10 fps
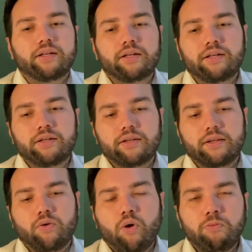E
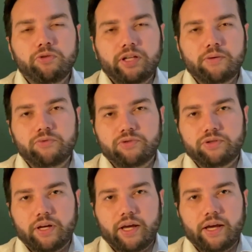como
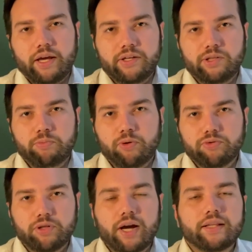temos é, esse
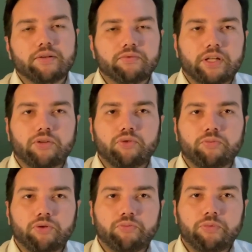ponto de cada um tem que
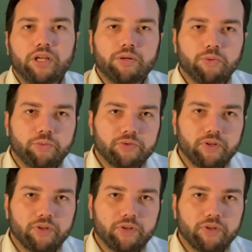dormir o mínimo,